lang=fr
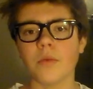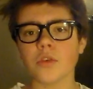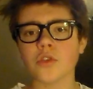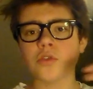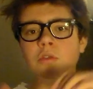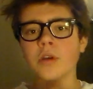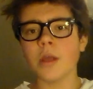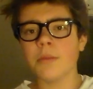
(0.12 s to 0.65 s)

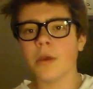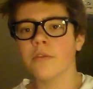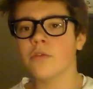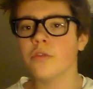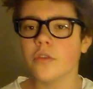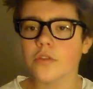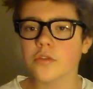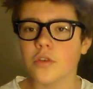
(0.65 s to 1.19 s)
Bonjour et
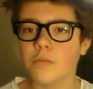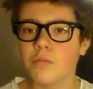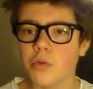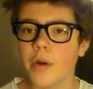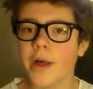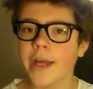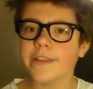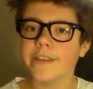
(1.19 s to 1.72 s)
bienvenue dans ce
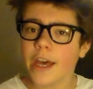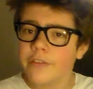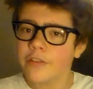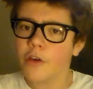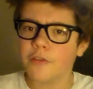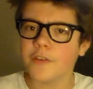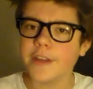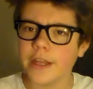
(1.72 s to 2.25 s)
point
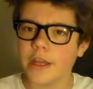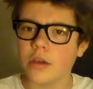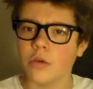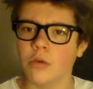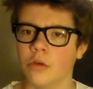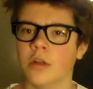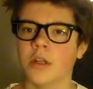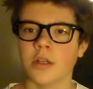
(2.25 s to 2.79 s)
d'avant
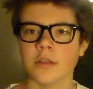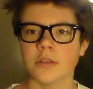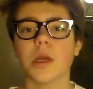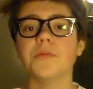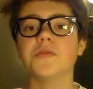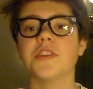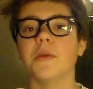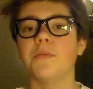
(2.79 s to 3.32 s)
vidéo
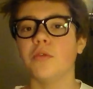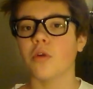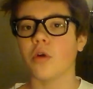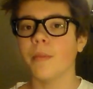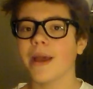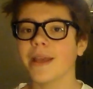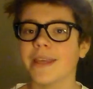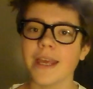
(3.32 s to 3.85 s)
Comme vous avez pu le
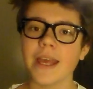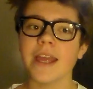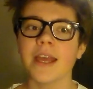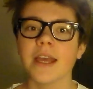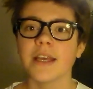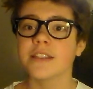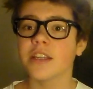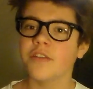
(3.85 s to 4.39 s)
remarquer,
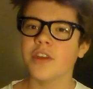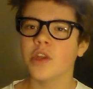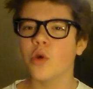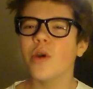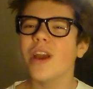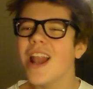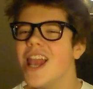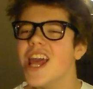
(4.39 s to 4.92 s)
cette
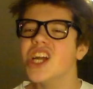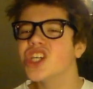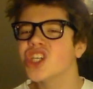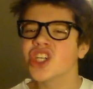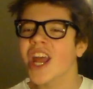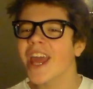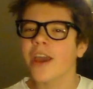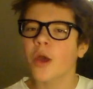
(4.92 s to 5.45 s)
vidéo est
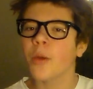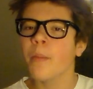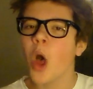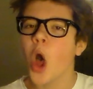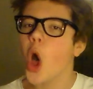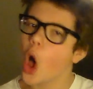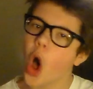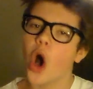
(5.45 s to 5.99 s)

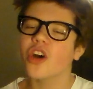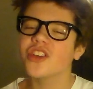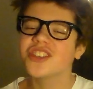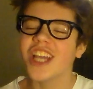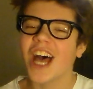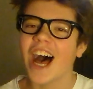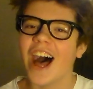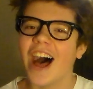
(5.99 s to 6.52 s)
légèrement en
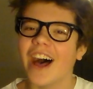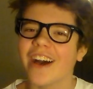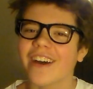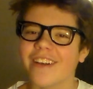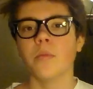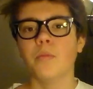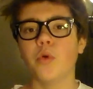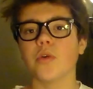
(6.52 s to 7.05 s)

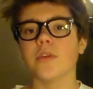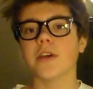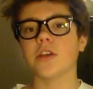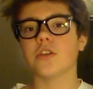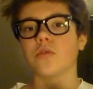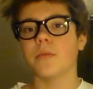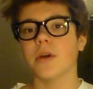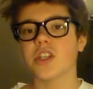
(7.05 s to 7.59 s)
retard Pour une
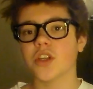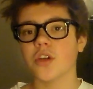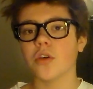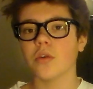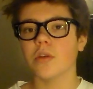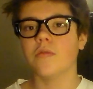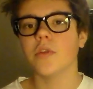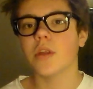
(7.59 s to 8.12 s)
raison
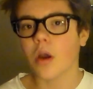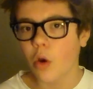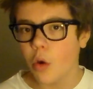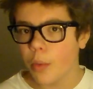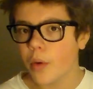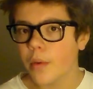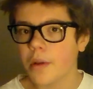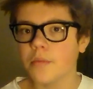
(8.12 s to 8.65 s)
majeure, au niveau d'un
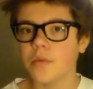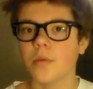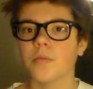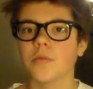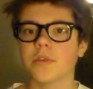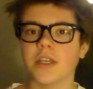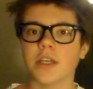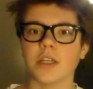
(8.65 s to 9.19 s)
gros problème de
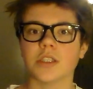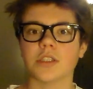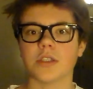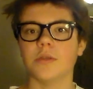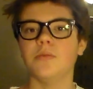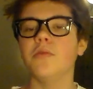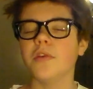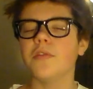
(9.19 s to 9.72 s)
montage,
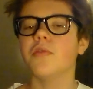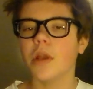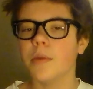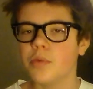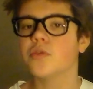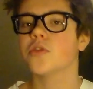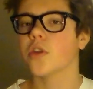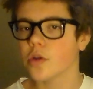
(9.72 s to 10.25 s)
iMovie voulait
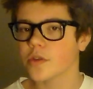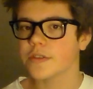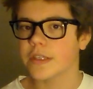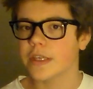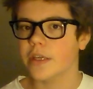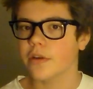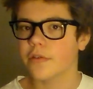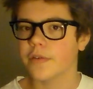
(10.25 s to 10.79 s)
plus se
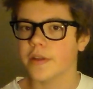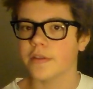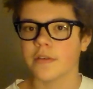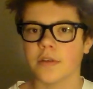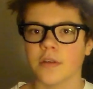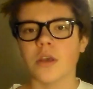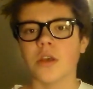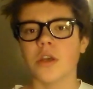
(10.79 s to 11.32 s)
lancer en
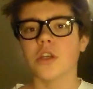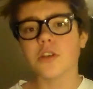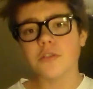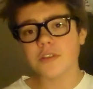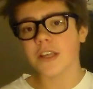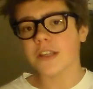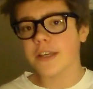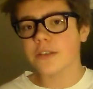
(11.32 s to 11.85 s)
fait. Je
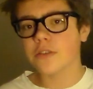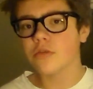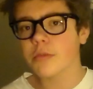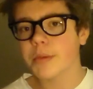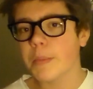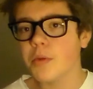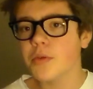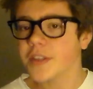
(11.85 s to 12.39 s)
vous adresse
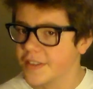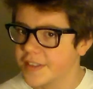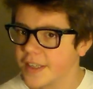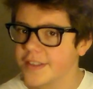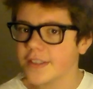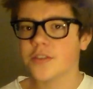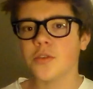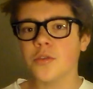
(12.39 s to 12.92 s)
donc mes plus
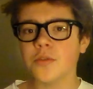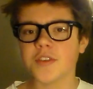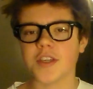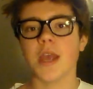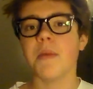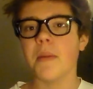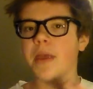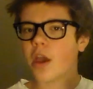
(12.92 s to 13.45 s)
sincères excuses
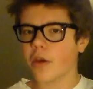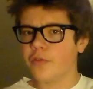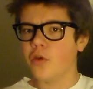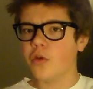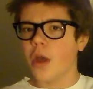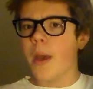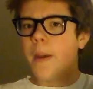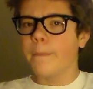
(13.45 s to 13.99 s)
et mes meilleurs
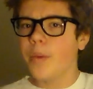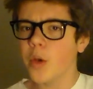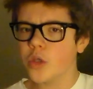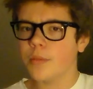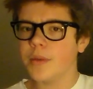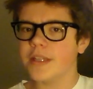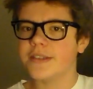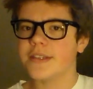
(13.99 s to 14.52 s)
vœux pour
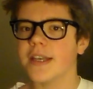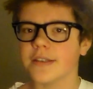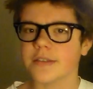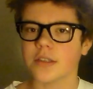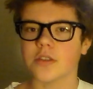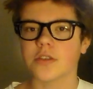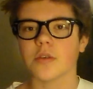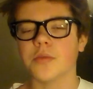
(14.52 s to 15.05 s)

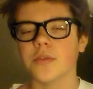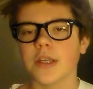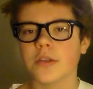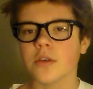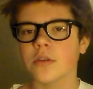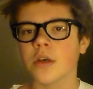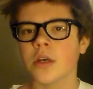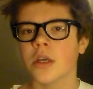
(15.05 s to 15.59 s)
2016 Sans plus
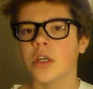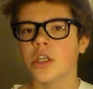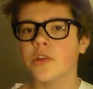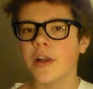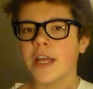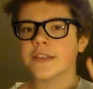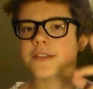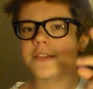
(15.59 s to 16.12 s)
attendre, je
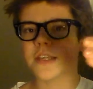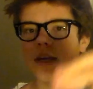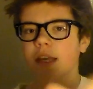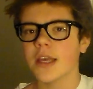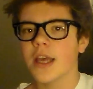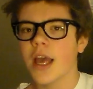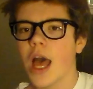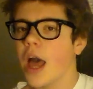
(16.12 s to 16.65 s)
vous laisse
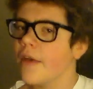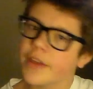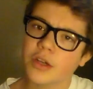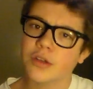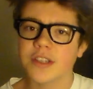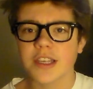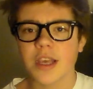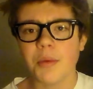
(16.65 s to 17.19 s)

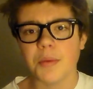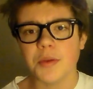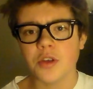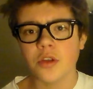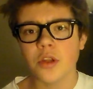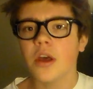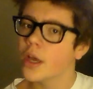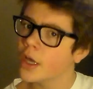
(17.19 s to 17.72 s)
avec le cinquième
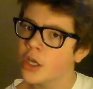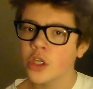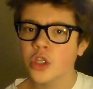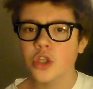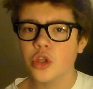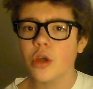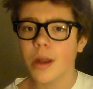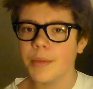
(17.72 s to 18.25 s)
épisode
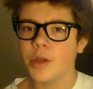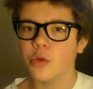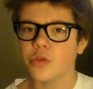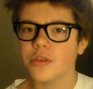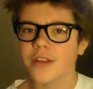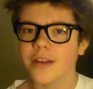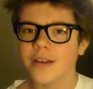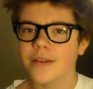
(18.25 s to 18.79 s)
de la
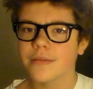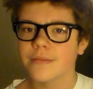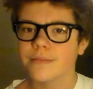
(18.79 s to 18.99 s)
minute